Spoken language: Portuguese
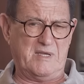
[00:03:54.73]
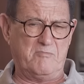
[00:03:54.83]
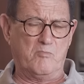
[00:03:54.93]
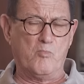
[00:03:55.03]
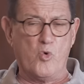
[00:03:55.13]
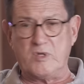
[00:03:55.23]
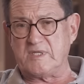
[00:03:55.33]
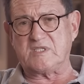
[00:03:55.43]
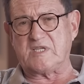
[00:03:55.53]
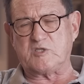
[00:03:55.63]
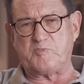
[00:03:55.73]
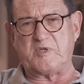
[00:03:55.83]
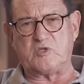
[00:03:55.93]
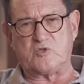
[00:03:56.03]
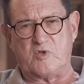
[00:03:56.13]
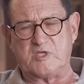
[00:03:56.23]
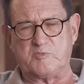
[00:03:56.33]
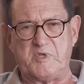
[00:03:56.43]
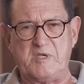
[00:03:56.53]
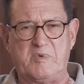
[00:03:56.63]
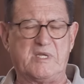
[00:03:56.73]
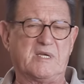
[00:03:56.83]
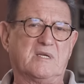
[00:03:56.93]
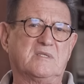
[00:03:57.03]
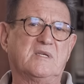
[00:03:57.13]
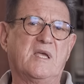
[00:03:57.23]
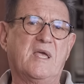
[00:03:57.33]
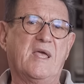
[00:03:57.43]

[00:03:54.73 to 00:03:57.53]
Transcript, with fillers: e muitas das petições bíblicas,